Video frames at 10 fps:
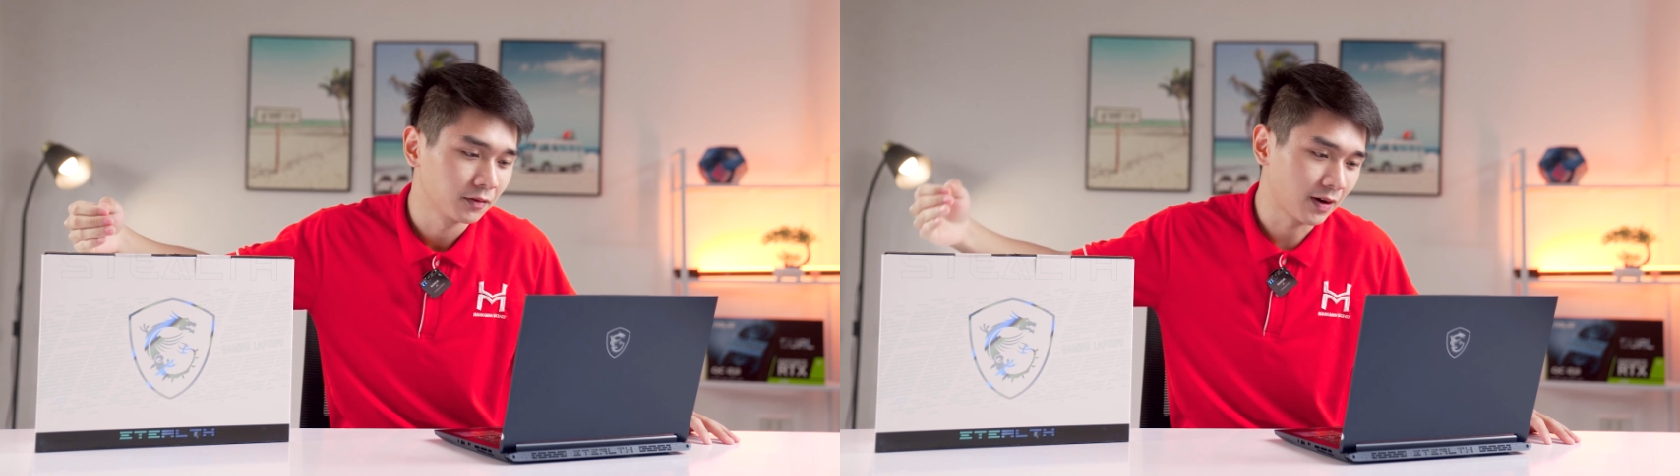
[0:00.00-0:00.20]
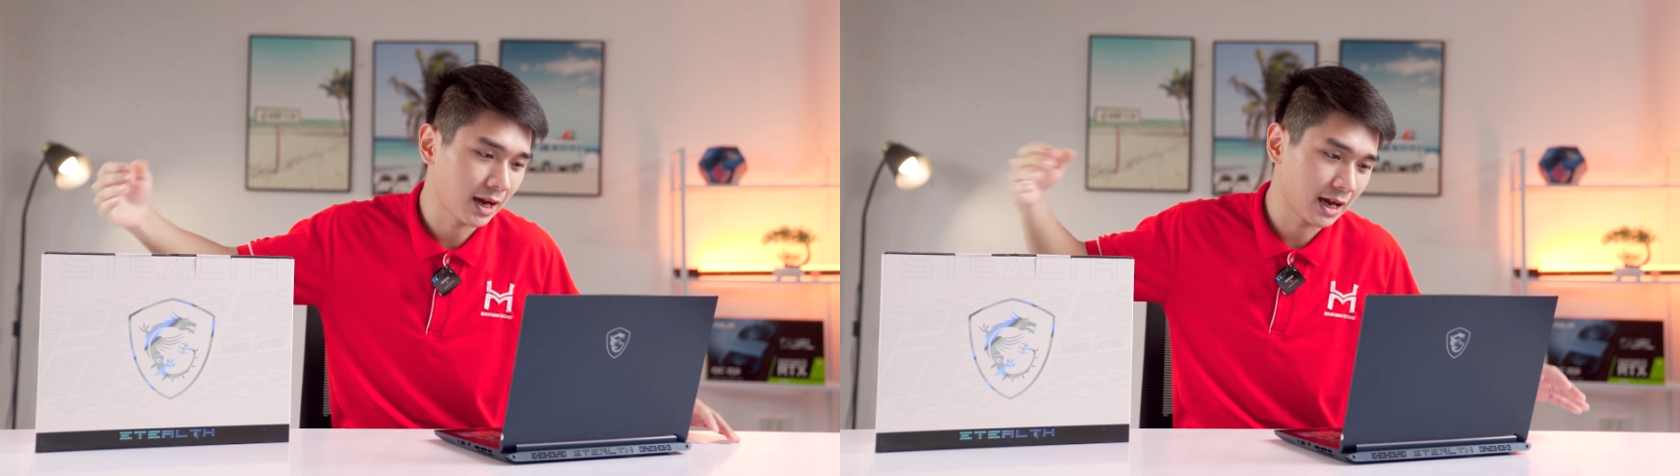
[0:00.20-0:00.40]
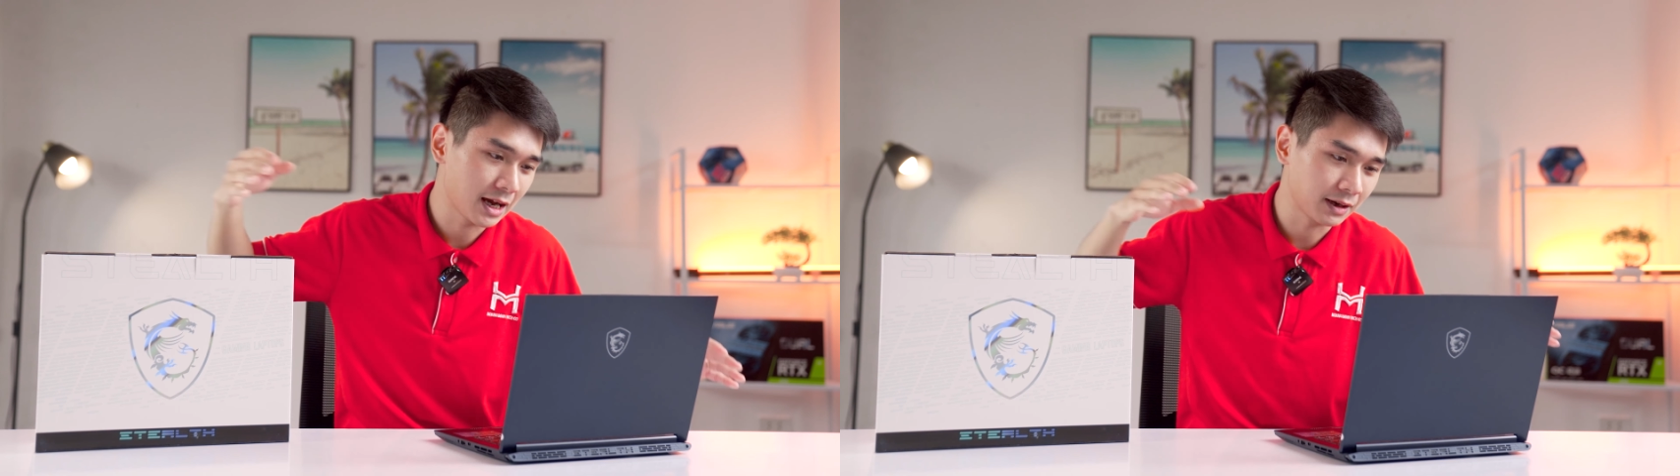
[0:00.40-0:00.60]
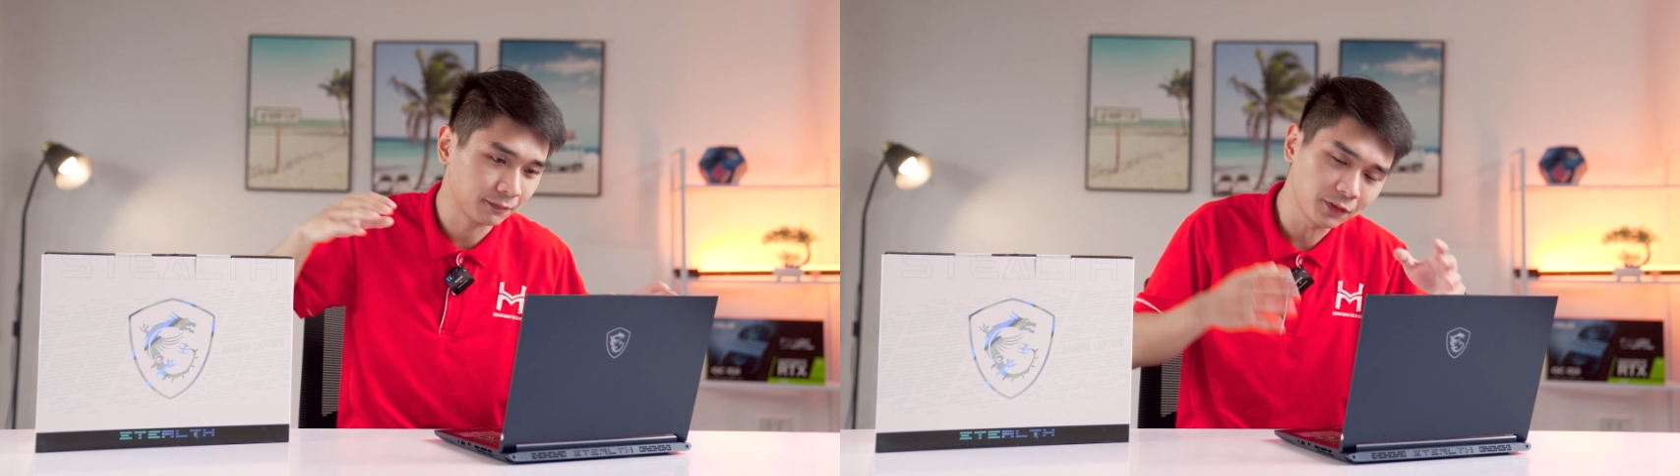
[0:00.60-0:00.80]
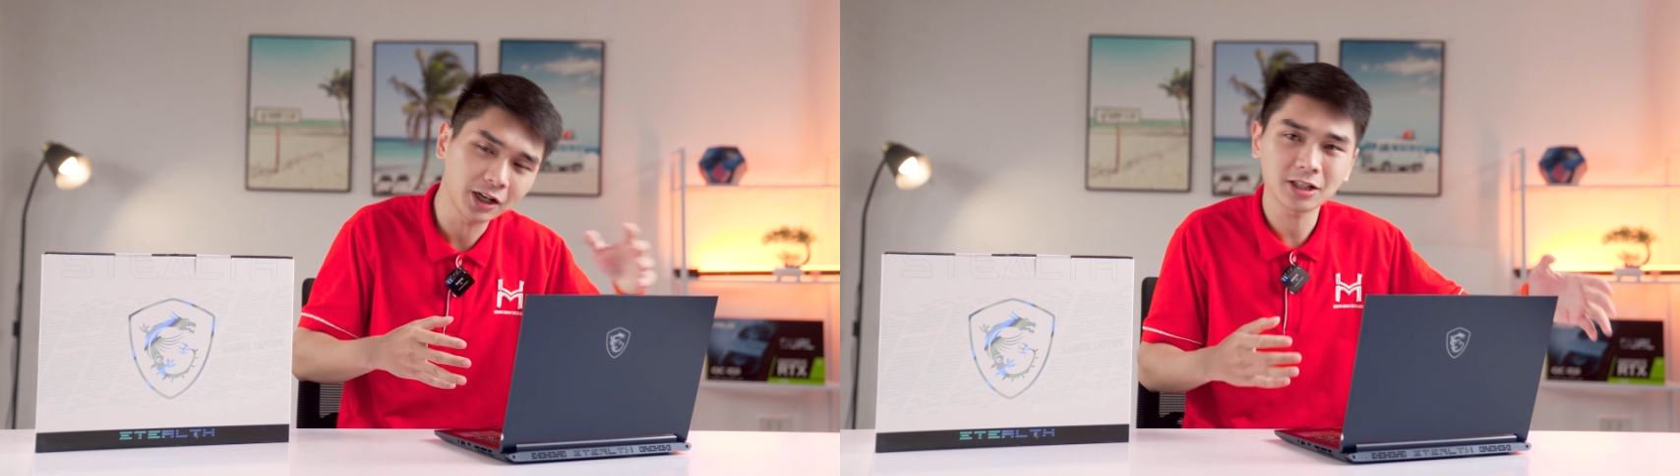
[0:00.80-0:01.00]
Và
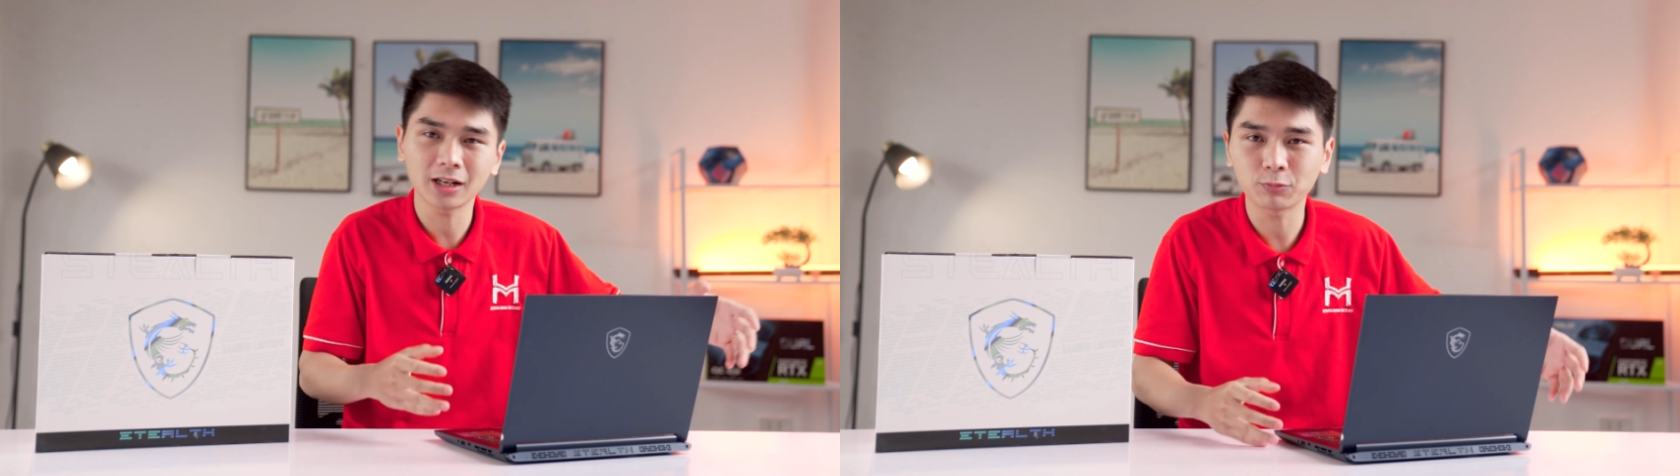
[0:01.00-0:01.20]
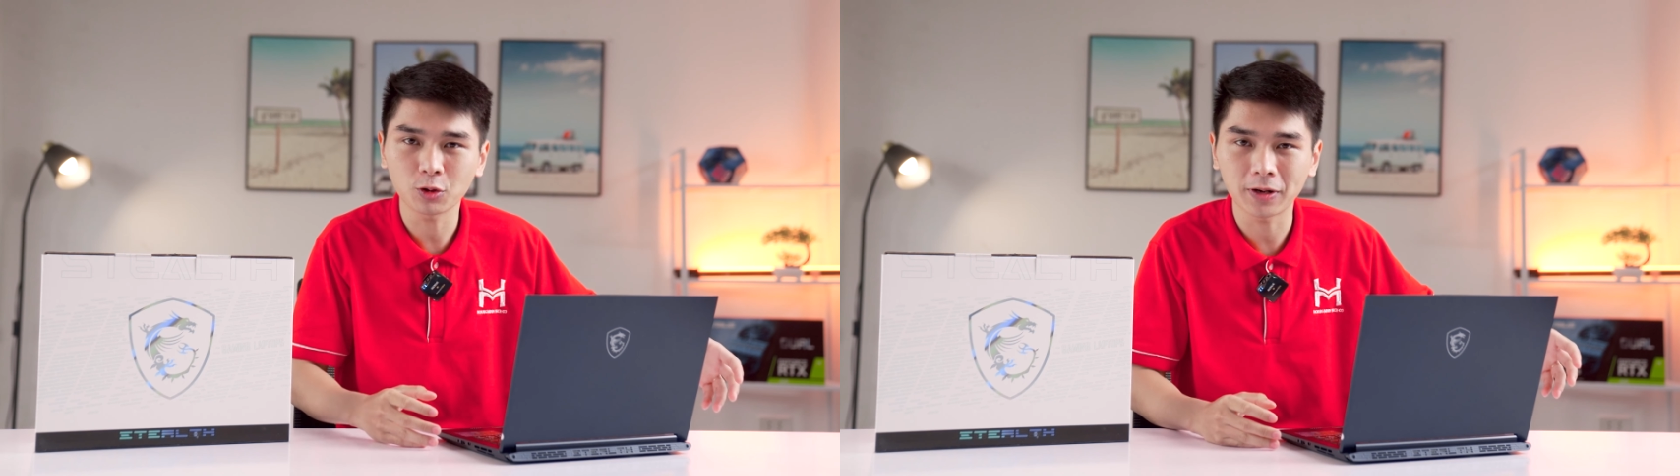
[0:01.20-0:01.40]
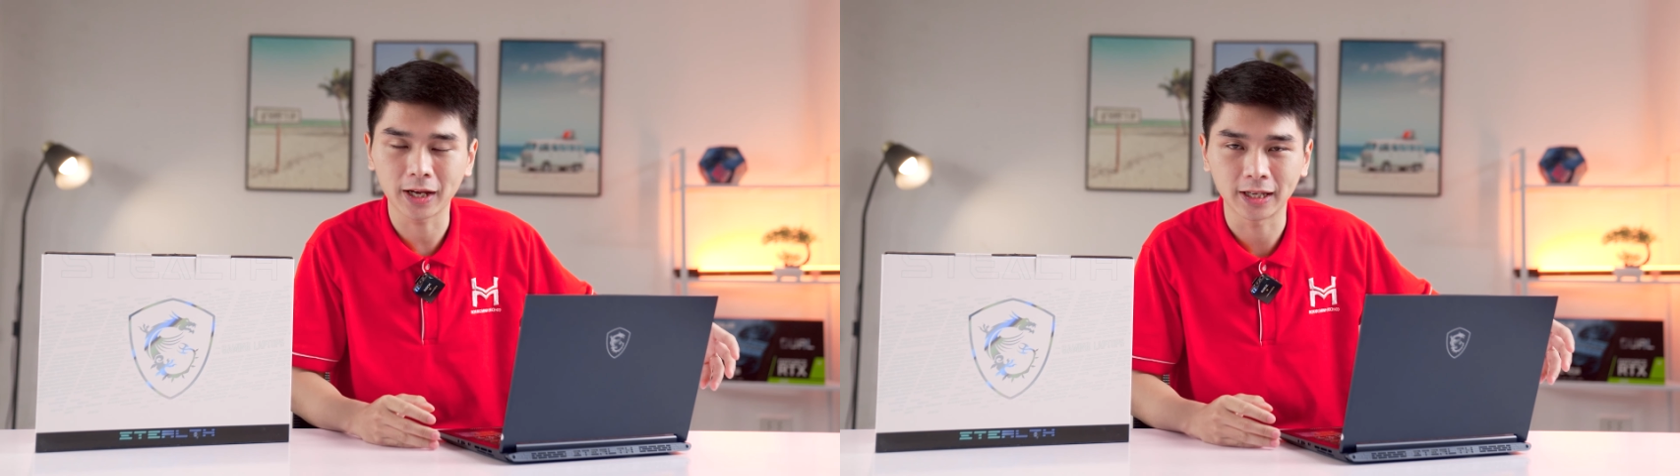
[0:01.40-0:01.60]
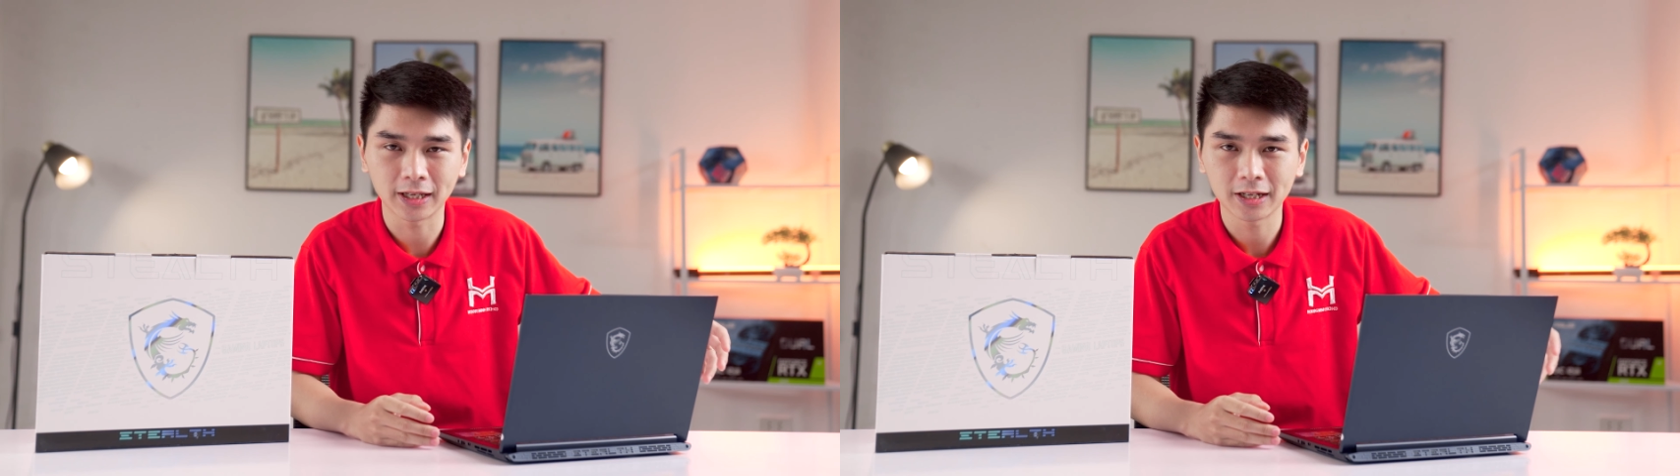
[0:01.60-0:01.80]
với cái chiếc laptop này